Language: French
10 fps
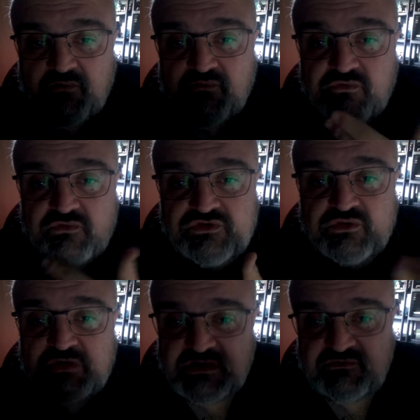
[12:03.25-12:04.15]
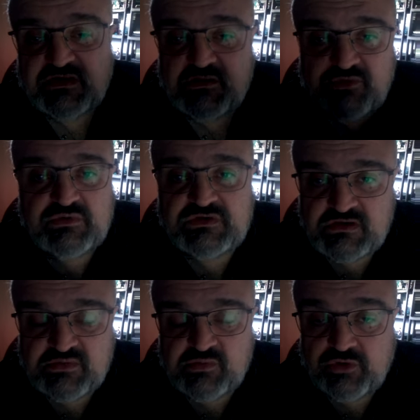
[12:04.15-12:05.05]
vous souhaitez faire de la
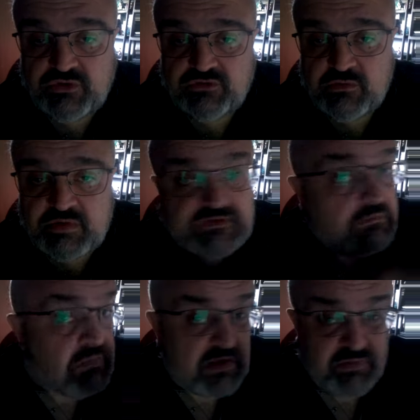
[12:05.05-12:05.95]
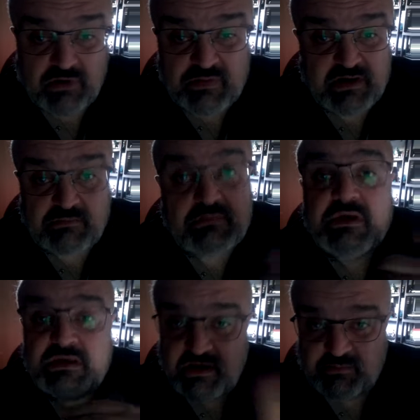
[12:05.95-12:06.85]
publicité pour une entreprise, pas de problème,
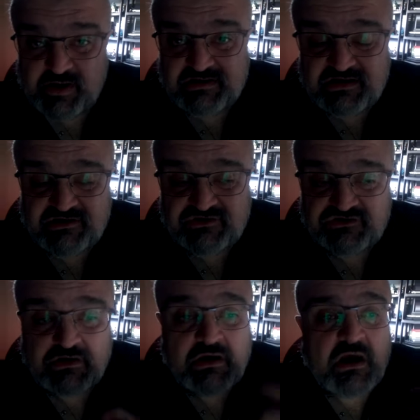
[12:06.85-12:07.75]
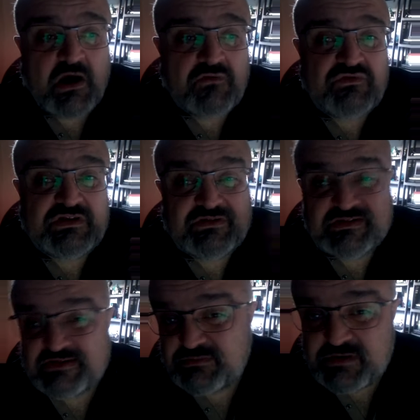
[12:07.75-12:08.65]
mais il y a un partage. Vous avez
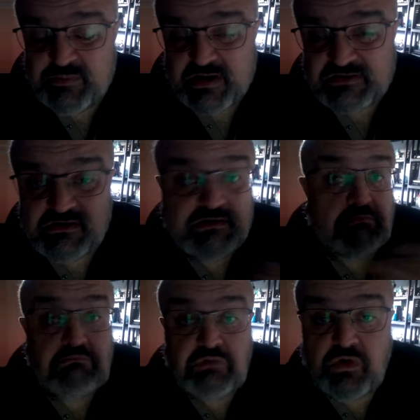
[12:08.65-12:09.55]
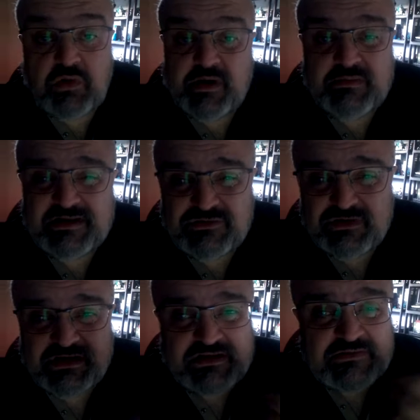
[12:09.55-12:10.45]
5000 personnes, pourquoi pas mettre le
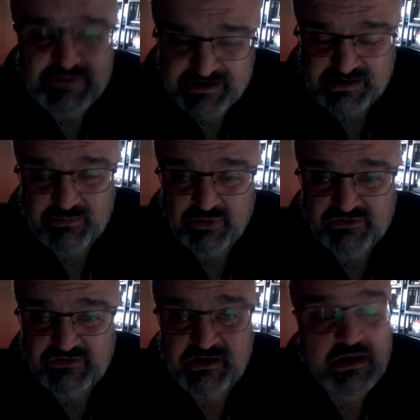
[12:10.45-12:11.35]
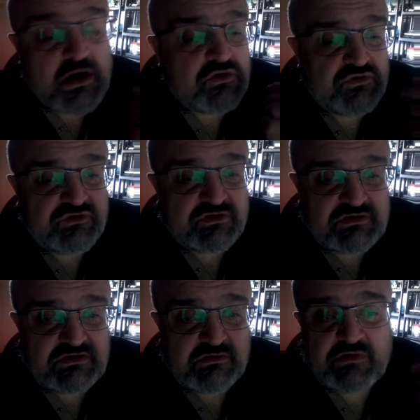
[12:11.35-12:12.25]
lien, expliquer le projet, juste en
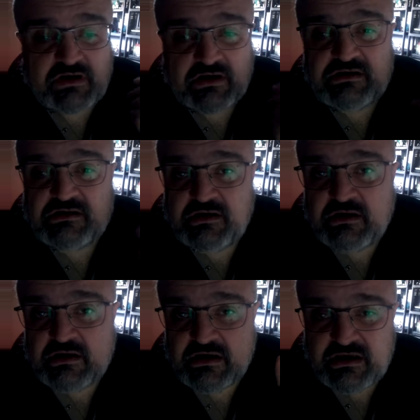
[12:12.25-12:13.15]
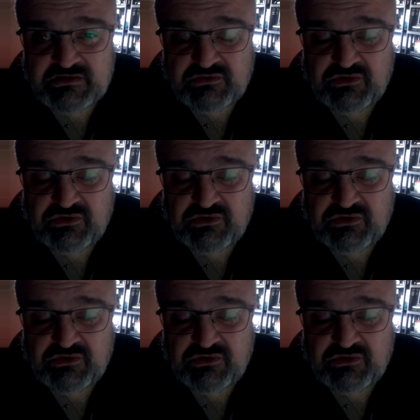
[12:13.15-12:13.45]
disant, voilà, création